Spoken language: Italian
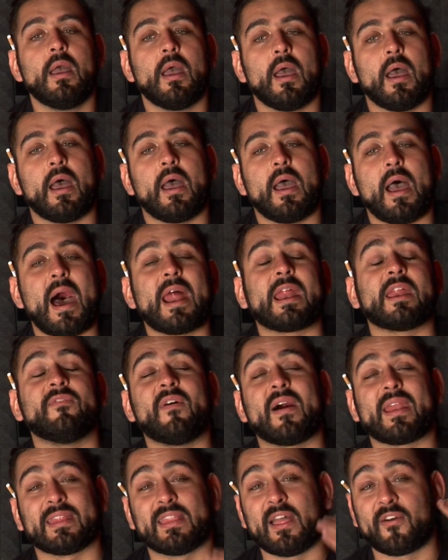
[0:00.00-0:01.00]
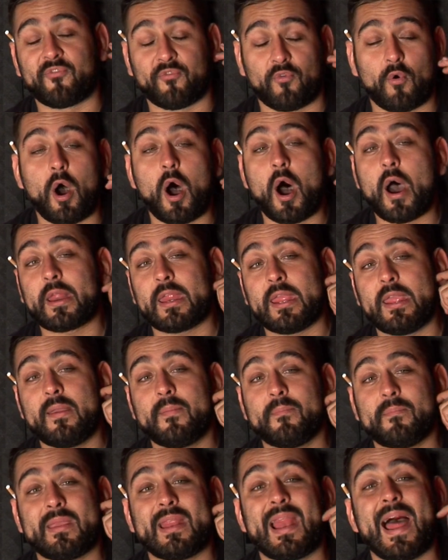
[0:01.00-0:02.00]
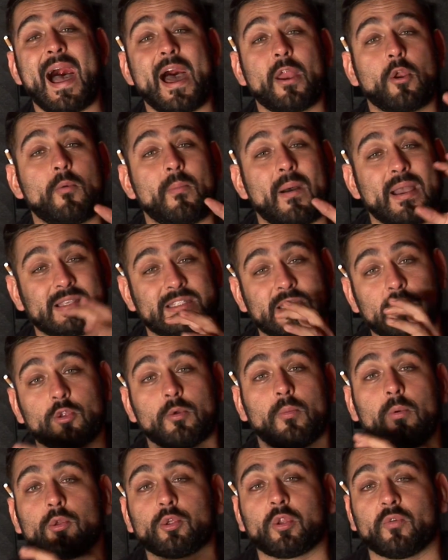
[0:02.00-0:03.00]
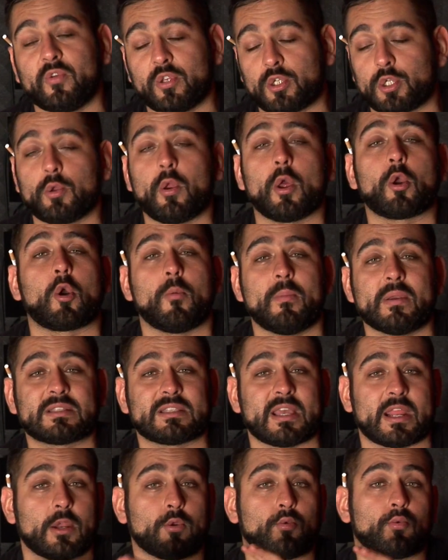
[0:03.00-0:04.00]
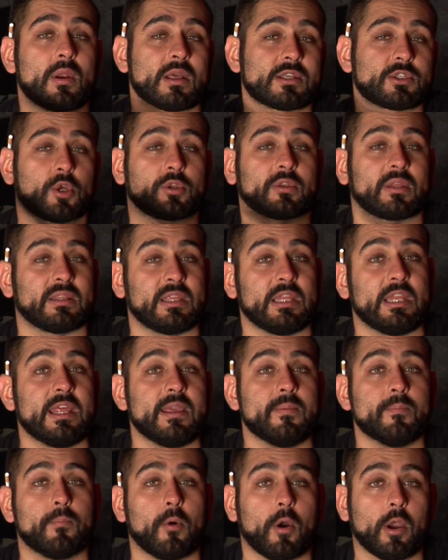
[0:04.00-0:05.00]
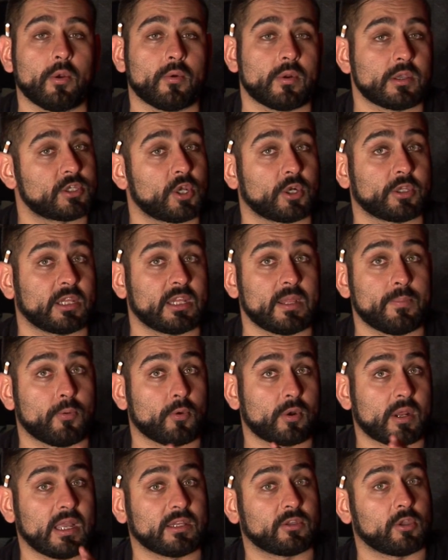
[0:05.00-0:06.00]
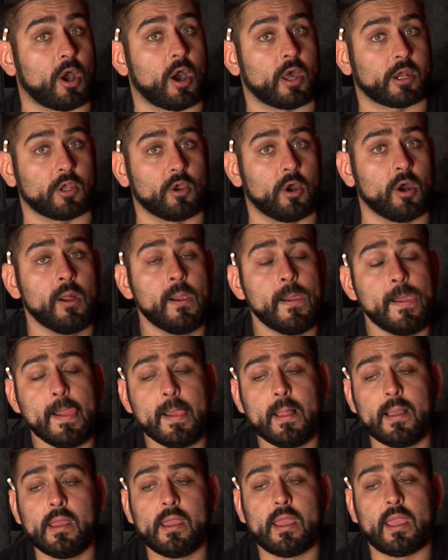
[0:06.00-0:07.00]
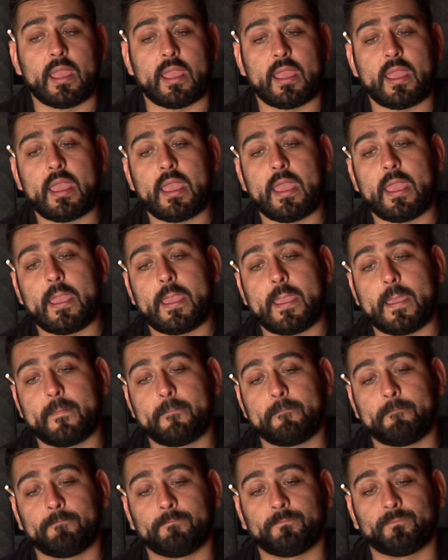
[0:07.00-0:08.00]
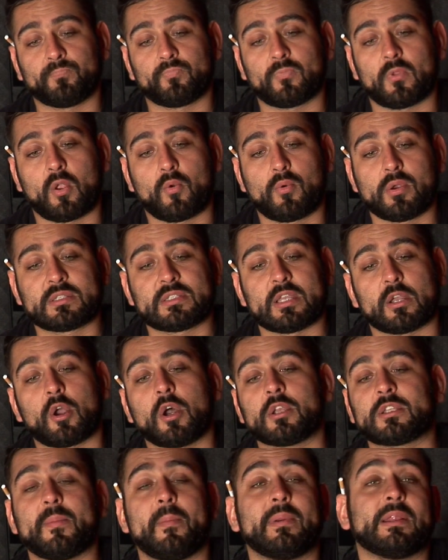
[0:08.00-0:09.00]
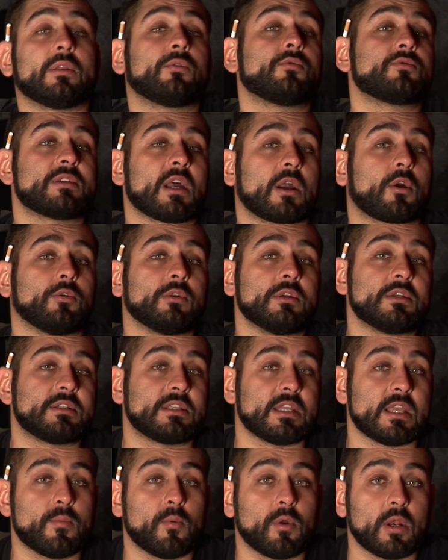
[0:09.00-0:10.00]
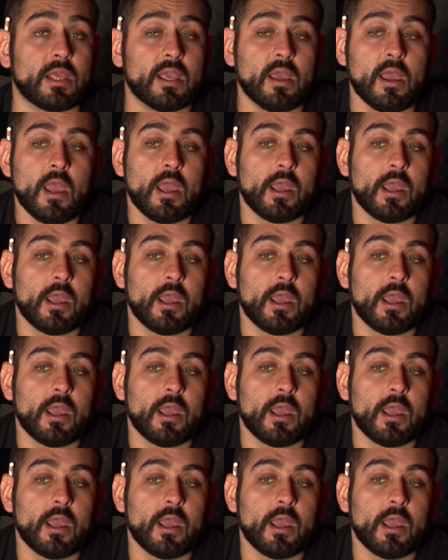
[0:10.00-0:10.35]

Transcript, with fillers: eh, arrivare da fuori Milano ma essendo molto vicino è come stare in una sorta di limbo, in una sorta di purgatorio e mh, mm, questa cosa mi ha dato un sacco di stimoli